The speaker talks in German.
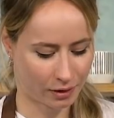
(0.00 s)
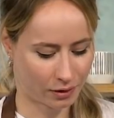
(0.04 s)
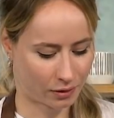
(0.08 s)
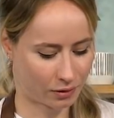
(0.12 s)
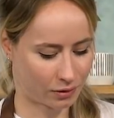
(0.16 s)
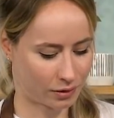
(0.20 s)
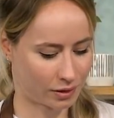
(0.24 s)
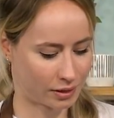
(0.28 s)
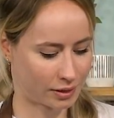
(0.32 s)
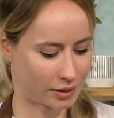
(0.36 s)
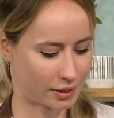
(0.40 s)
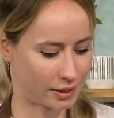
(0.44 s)

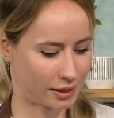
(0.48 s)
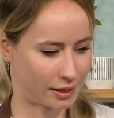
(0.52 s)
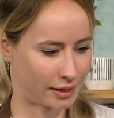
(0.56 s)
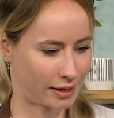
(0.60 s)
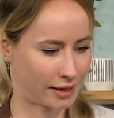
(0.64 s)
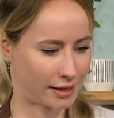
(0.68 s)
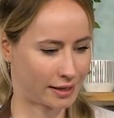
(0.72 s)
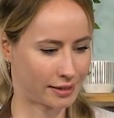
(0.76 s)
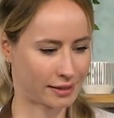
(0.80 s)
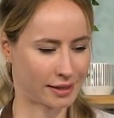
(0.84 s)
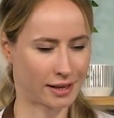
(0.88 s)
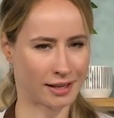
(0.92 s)
Und äh,
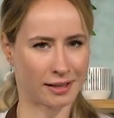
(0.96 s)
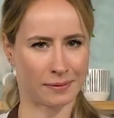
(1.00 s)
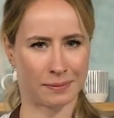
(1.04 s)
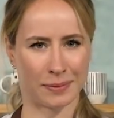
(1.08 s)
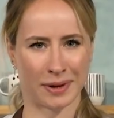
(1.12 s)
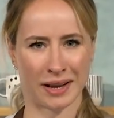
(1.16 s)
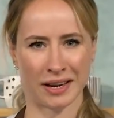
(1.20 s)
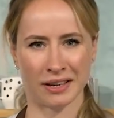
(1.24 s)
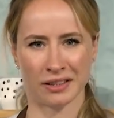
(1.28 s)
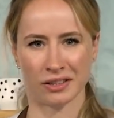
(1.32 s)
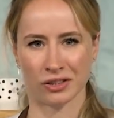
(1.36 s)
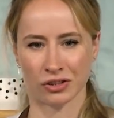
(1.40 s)
der ist ganz
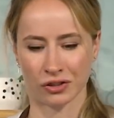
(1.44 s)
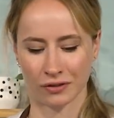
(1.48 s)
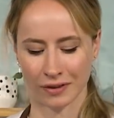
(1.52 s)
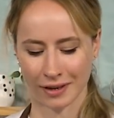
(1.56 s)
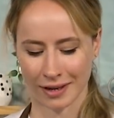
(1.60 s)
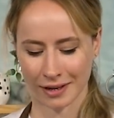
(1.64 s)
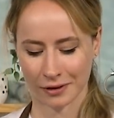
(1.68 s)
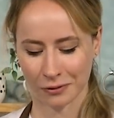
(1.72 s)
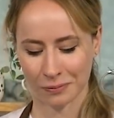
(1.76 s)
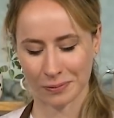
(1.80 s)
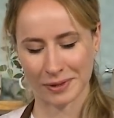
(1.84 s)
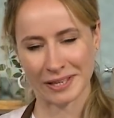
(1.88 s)
praktisch, weil
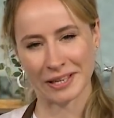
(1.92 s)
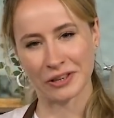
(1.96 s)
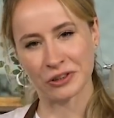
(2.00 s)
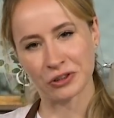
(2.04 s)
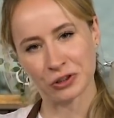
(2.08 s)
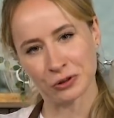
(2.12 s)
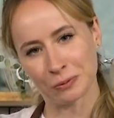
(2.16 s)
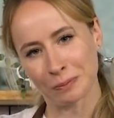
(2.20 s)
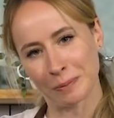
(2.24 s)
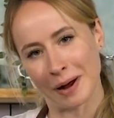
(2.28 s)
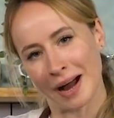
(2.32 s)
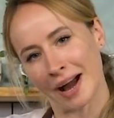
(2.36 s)
er so ein bisschen
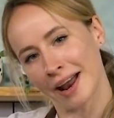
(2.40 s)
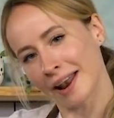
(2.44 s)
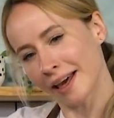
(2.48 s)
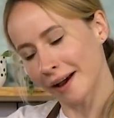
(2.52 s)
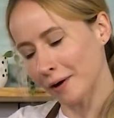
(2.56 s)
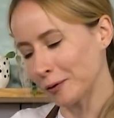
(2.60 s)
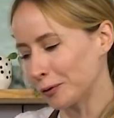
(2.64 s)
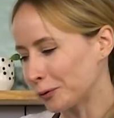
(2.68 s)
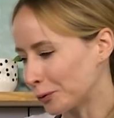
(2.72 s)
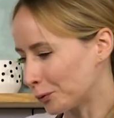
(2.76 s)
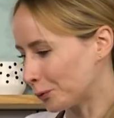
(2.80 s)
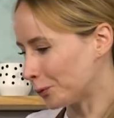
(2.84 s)

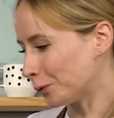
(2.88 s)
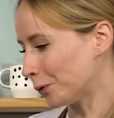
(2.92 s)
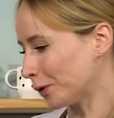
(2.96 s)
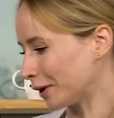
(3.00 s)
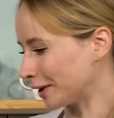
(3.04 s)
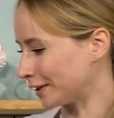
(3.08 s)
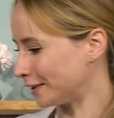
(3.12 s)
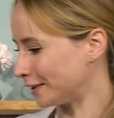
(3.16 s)
schmaler und hoch